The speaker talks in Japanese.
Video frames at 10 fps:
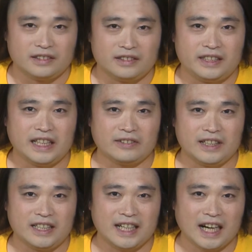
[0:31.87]
自宅
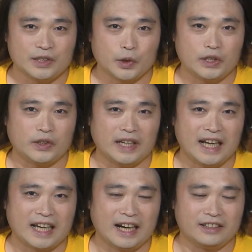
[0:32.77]
にシガーソケットが
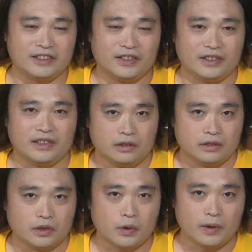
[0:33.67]
ないからですよ。
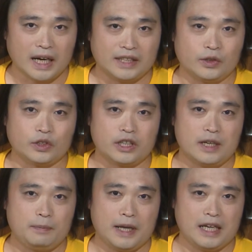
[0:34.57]
それ今回その時
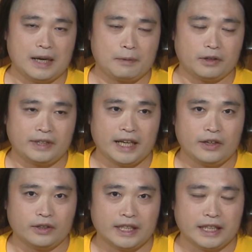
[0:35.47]
に便利なものを提
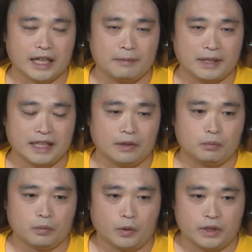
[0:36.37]
供していただきました。
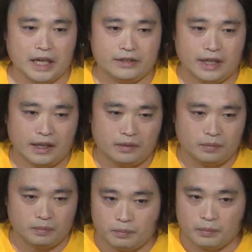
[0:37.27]
こちらですね。
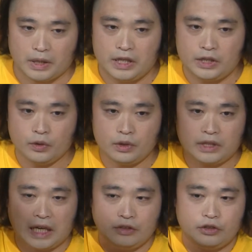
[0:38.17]
まあ、非常に
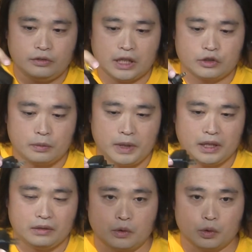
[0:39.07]
単純な仕組
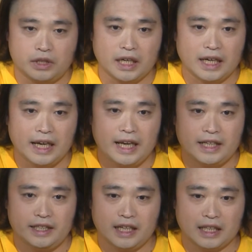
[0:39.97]
み。こちらが
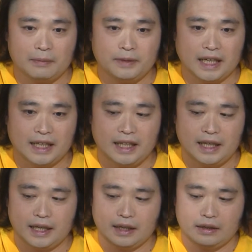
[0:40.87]
AC アダプター
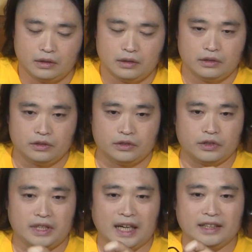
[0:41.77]
で、そ
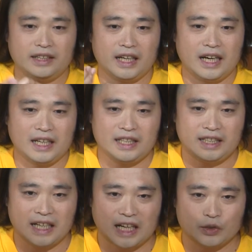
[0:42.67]
して反対側に
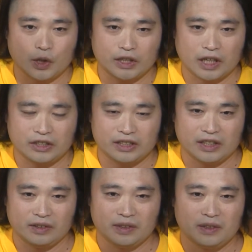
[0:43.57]
シガーソケットが付いて
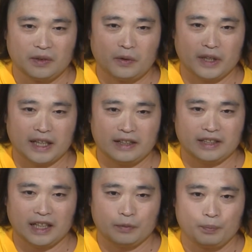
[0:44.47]
る。これだけです
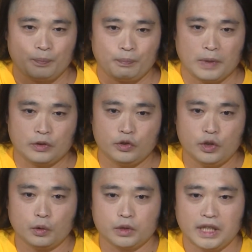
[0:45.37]
ね。まあ通
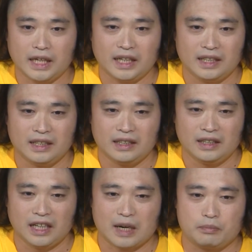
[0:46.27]
常こちら、
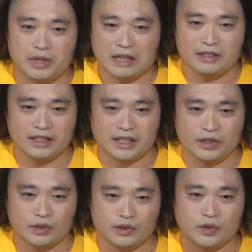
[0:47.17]
なんかプラグですけ
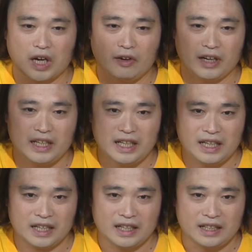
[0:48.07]
ど、その代わり
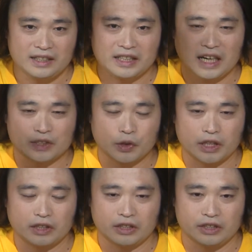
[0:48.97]
に
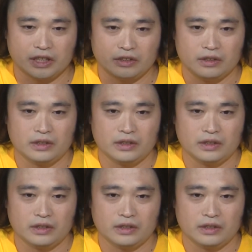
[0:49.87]
シガーソケットが付いてる。